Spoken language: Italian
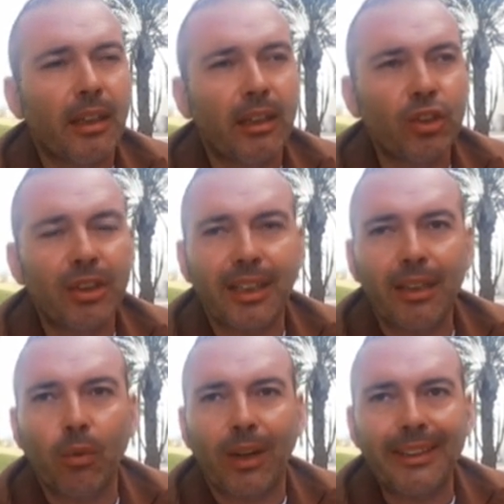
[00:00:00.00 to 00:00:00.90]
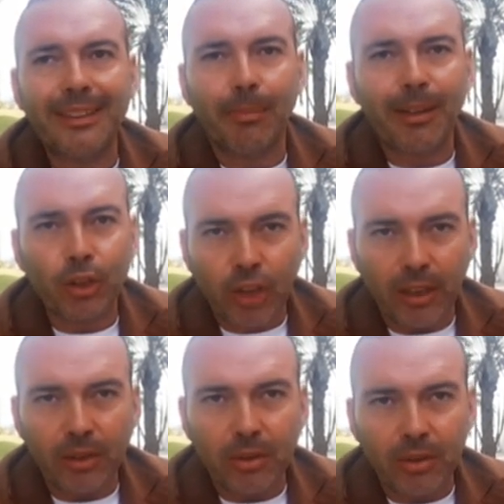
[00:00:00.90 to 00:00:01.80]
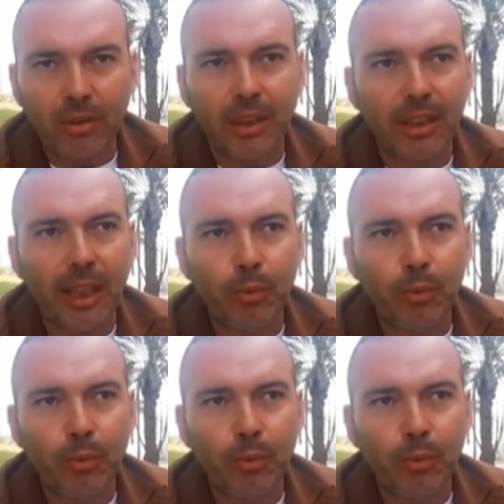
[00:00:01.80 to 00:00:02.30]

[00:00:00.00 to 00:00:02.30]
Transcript: eh, circa il 40% eh,